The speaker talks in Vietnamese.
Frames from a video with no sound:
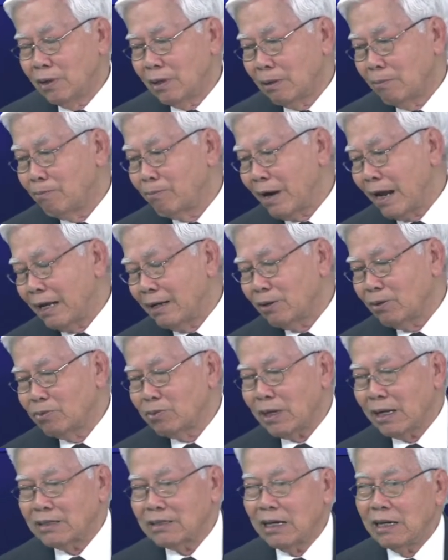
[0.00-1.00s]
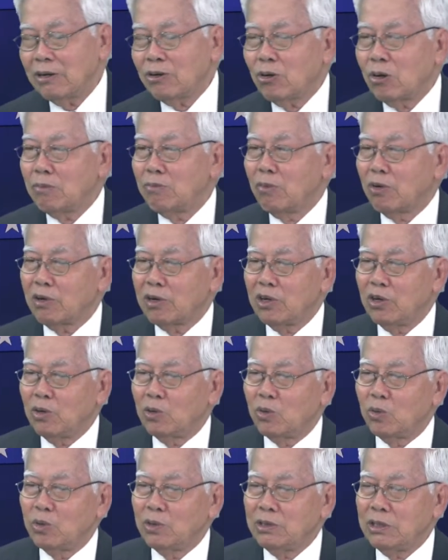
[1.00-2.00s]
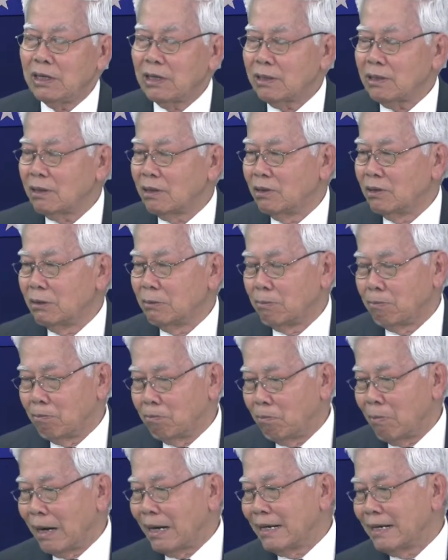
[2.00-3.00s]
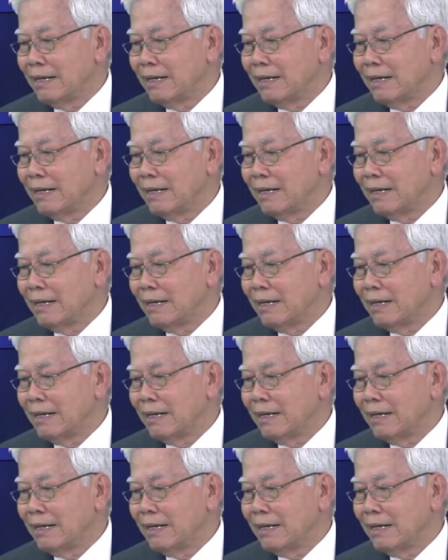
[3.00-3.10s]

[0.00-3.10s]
năm nay chúng ta thấy có một cái vụ giết người bắn